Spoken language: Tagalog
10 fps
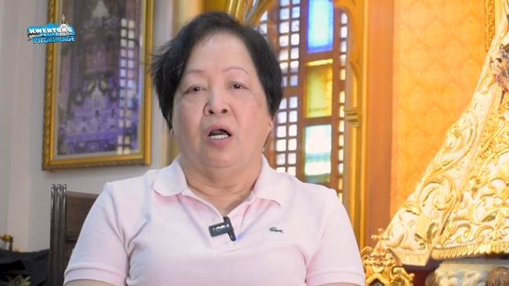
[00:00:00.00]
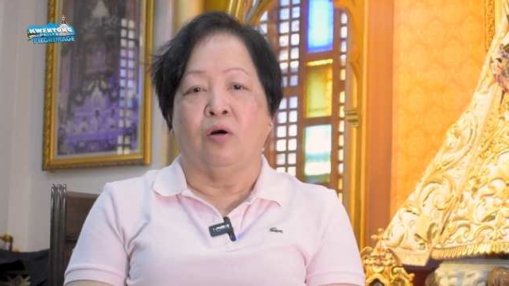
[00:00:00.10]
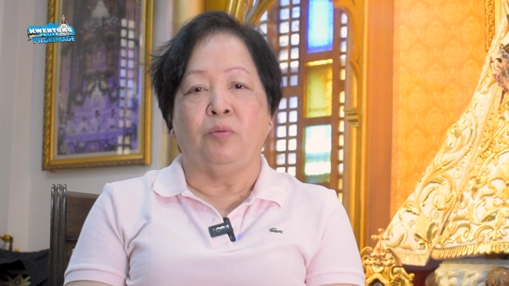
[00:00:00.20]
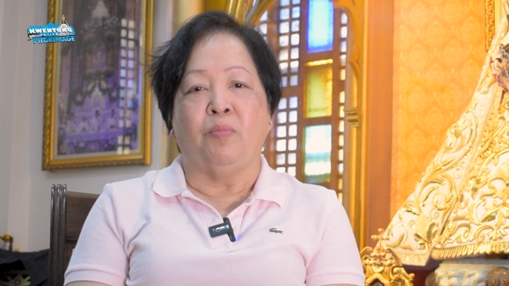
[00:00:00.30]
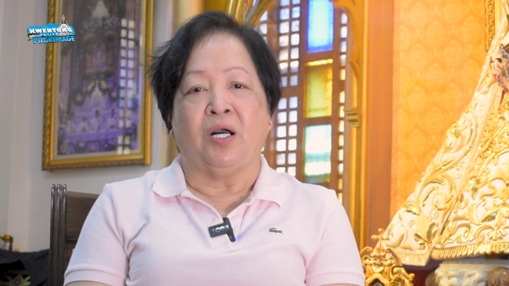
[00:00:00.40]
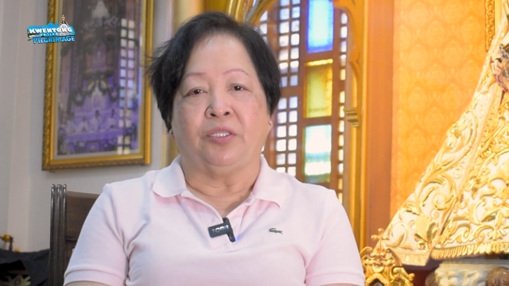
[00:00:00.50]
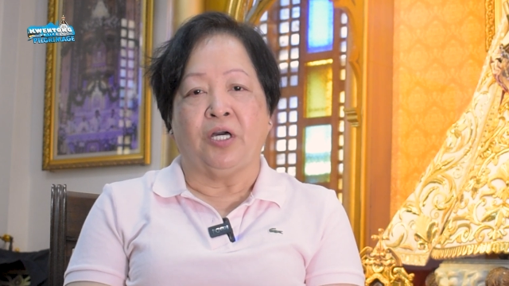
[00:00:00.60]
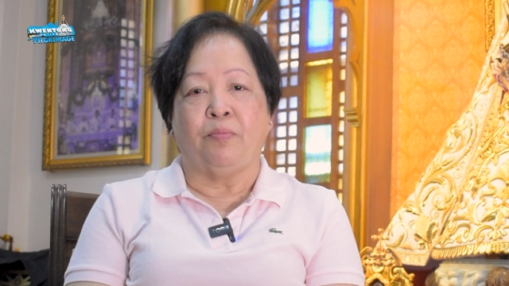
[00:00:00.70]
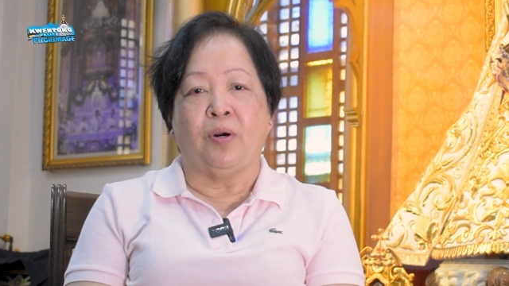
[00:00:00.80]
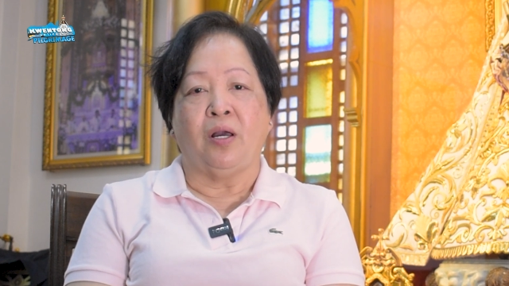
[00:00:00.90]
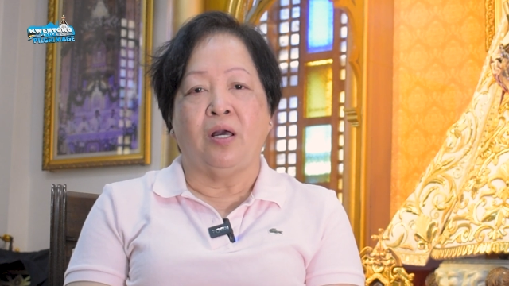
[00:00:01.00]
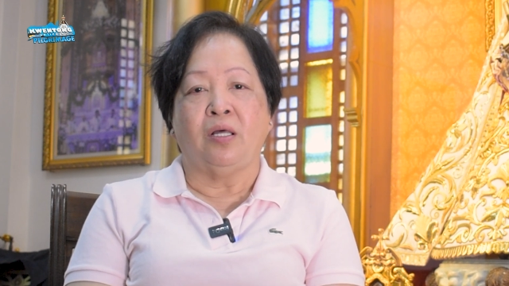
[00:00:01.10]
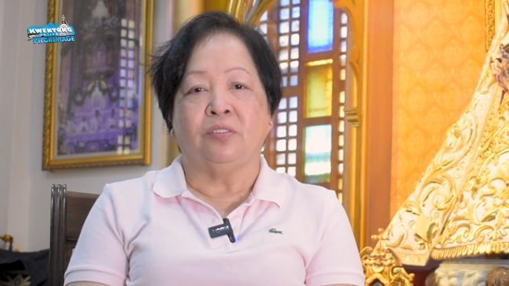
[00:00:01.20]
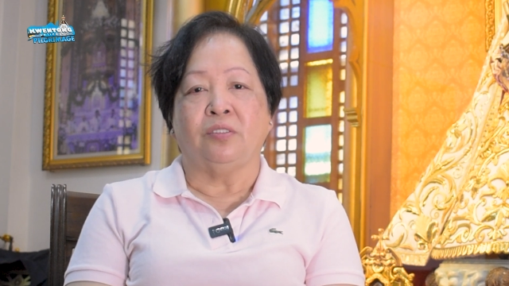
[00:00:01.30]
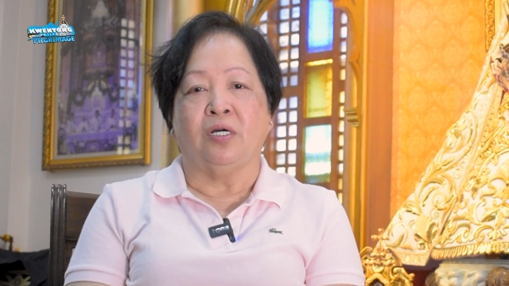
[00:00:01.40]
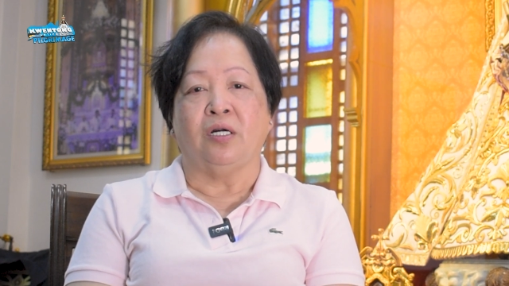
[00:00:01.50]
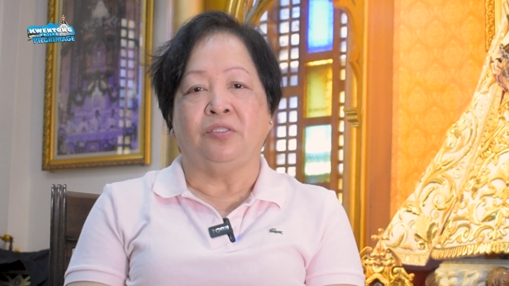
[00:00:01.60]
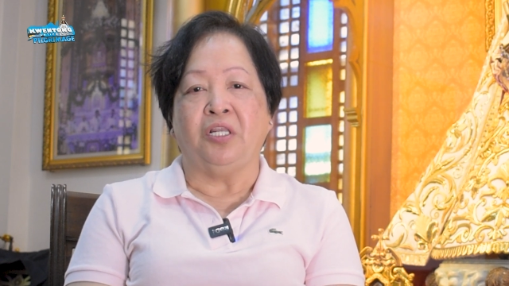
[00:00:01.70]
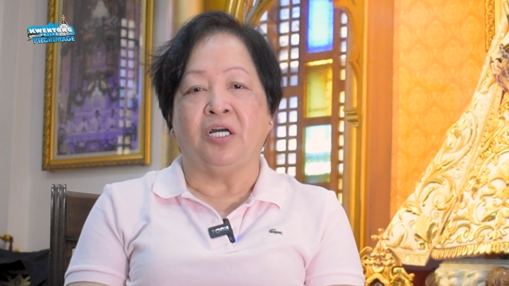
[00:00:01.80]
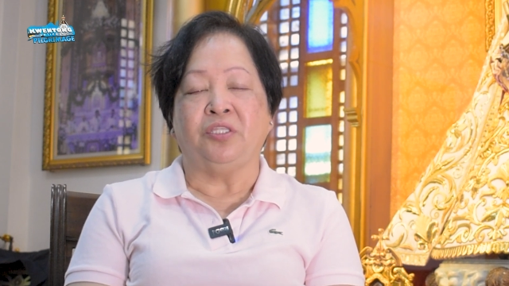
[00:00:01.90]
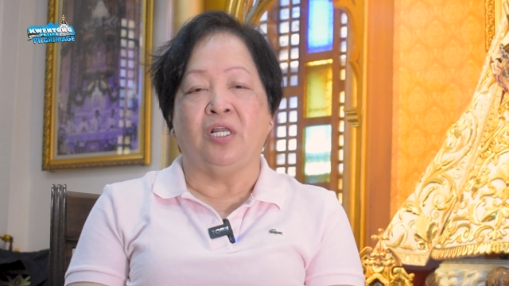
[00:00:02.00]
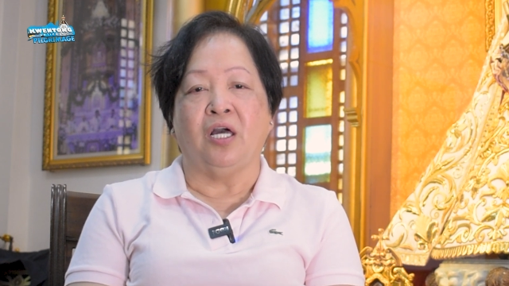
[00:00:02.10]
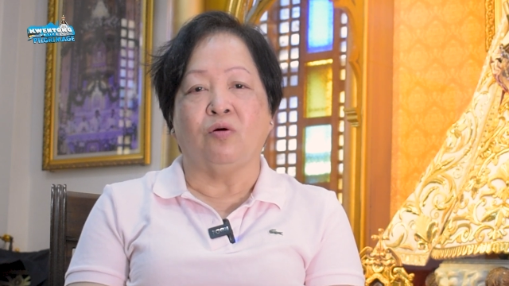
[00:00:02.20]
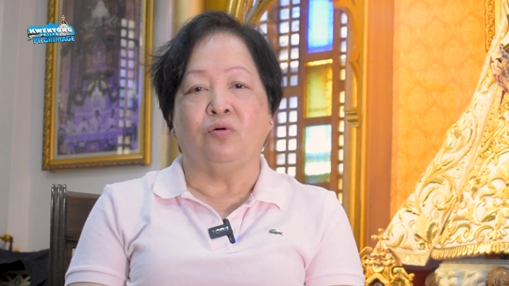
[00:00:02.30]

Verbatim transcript: Ako'y bata pa na dinadala